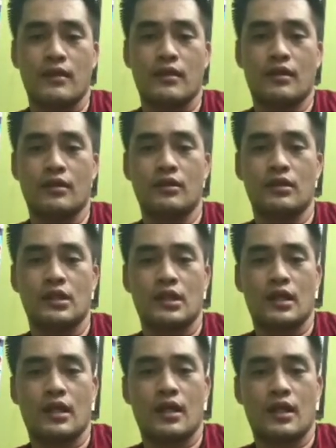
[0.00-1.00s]
No?
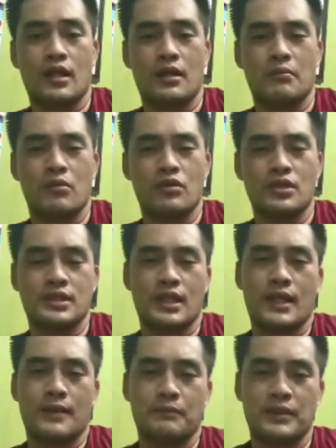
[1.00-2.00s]
Ah, uh, mo ni
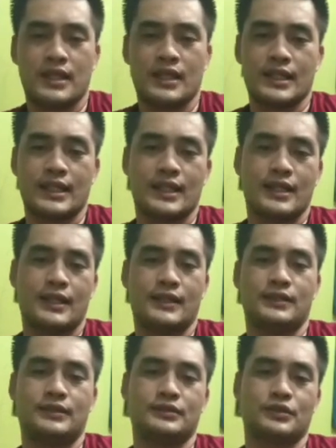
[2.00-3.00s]
siya ang pinaka
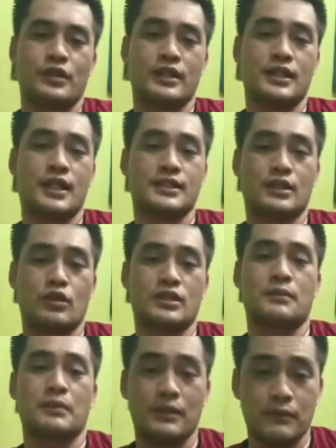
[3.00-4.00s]
kuan diri sa tuwa
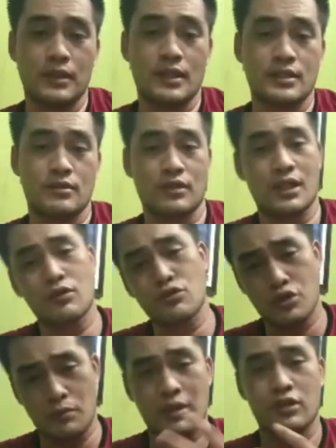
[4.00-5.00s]
sa Pilipinas o
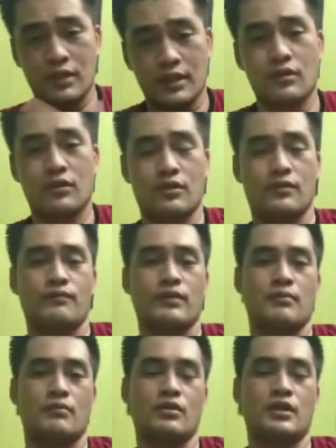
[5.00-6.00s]
ginakonsume lang gyud nato.
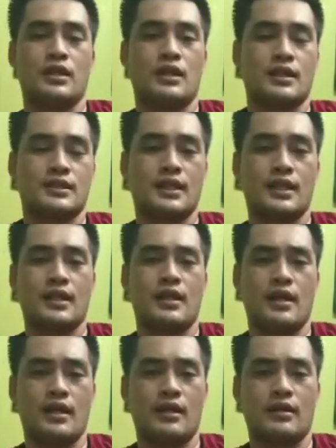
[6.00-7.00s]
Mo ni ang kasagara
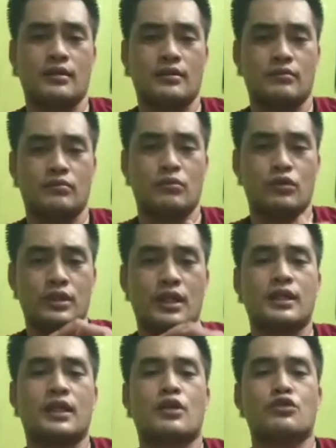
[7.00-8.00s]
uh, mo ni ang
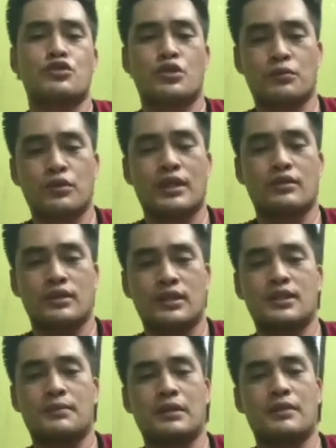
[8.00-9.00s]
ginakonsume gyud nato dinhi
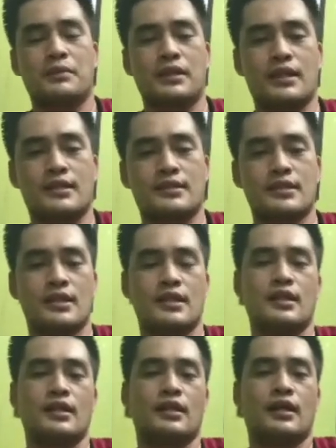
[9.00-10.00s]
sa Pilipinas.
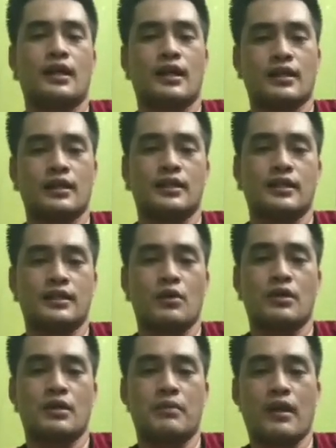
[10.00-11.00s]
Ang uh, kaning gitawag
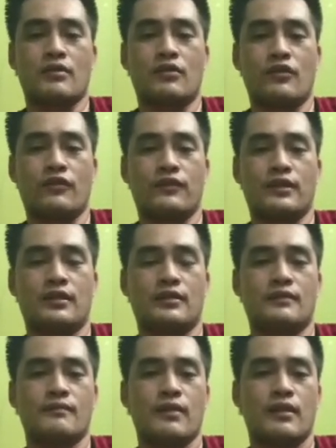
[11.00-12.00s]
nga Barako coffee.
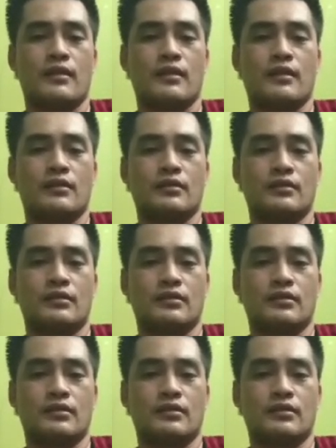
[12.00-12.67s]
No?